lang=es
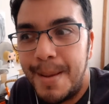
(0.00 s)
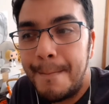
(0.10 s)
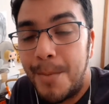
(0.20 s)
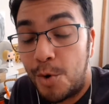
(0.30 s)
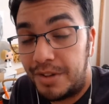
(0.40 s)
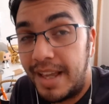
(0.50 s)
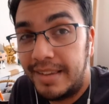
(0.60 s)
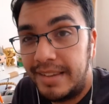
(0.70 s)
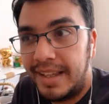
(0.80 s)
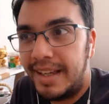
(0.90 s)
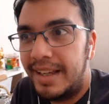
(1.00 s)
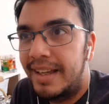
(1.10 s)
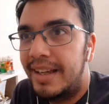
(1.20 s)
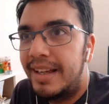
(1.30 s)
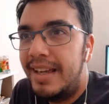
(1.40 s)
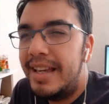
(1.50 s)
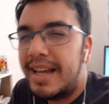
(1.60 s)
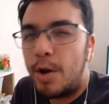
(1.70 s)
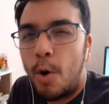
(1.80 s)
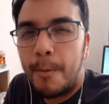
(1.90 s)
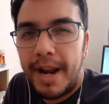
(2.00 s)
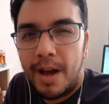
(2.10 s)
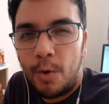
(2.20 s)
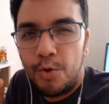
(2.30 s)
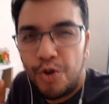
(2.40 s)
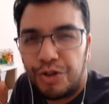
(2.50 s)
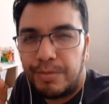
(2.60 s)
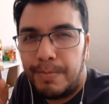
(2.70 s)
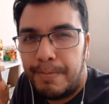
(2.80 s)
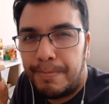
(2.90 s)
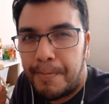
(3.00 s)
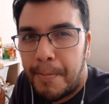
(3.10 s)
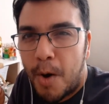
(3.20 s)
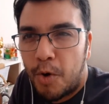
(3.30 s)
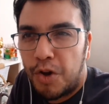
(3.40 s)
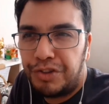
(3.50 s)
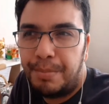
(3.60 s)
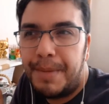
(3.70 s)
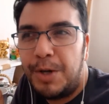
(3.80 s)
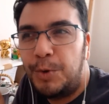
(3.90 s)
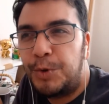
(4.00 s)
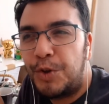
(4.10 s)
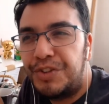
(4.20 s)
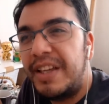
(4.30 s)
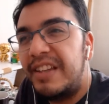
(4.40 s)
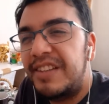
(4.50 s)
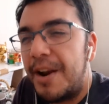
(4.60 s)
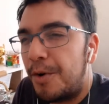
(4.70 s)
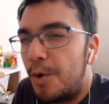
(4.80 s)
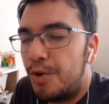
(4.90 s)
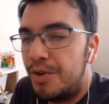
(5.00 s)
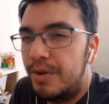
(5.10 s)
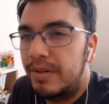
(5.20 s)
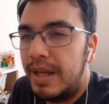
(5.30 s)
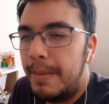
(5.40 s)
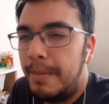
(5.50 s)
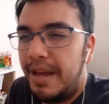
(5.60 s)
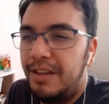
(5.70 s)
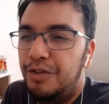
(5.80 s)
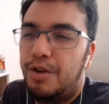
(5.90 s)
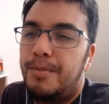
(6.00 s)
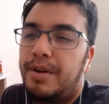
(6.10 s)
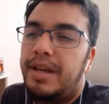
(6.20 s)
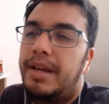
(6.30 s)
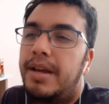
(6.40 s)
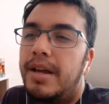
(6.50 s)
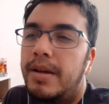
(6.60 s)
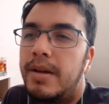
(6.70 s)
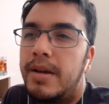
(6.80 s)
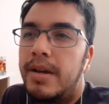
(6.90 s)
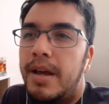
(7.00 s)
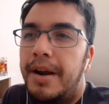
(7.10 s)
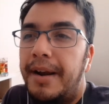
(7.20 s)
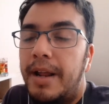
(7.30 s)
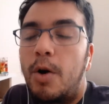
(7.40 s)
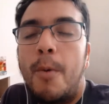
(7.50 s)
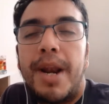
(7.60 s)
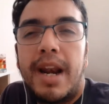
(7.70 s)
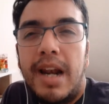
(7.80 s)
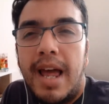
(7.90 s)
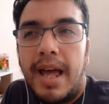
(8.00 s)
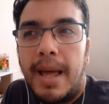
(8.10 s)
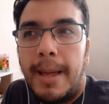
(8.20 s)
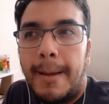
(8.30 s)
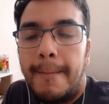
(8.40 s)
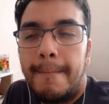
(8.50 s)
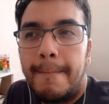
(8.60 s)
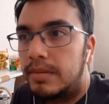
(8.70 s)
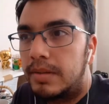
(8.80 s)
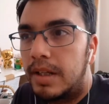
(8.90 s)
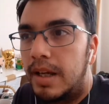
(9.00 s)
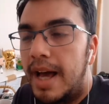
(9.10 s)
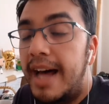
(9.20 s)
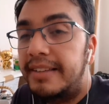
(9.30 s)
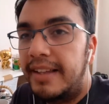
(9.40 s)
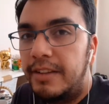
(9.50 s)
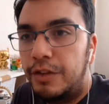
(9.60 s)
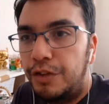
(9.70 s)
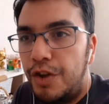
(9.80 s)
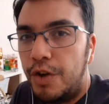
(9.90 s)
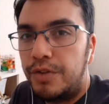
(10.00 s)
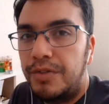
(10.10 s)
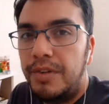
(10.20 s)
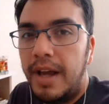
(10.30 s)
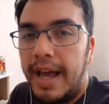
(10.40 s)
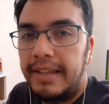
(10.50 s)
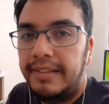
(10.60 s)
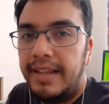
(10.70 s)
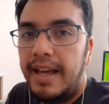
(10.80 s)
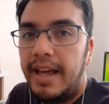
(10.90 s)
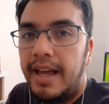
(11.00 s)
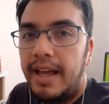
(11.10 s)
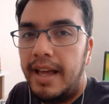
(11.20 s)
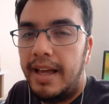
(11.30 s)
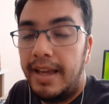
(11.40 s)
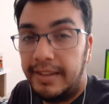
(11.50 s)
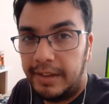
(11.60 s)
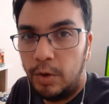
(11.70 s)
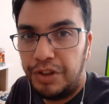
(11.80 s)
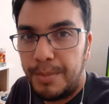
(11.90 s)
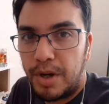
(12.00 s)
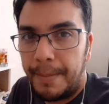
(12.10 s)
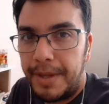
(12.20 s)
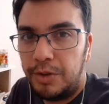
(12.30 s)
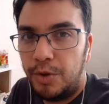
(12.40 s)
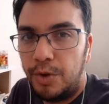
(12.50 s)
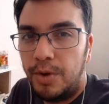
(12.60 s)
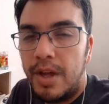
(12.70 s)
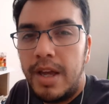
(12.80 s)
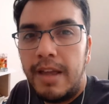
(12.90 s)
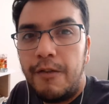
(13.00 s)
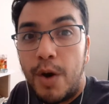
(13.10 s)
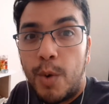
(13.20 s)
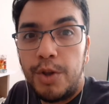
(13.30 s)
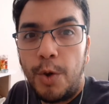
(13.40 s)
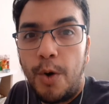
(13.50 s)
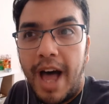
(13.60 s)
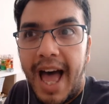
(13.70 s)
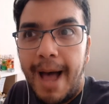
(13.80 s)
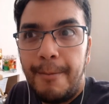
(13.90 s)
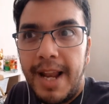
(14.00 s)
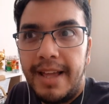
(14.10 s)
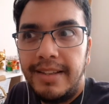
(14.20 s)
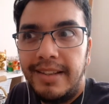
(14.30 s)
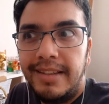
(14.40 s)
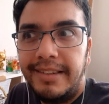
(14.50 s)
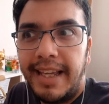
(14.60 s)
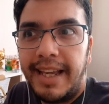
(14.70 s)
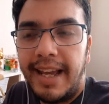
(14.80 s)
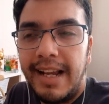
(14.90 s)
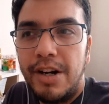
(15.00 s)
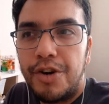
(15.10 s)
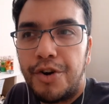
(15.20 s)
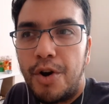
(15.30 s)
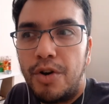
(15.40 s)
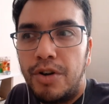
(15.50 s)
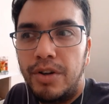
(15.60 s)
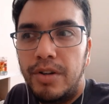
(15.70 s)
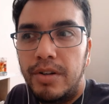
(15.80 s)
importante y que cobra unos pocos minutos de desarrollo, que me hizo como que recobrar la atención hacia este último capítulo. Y fue cuando hablan de el rock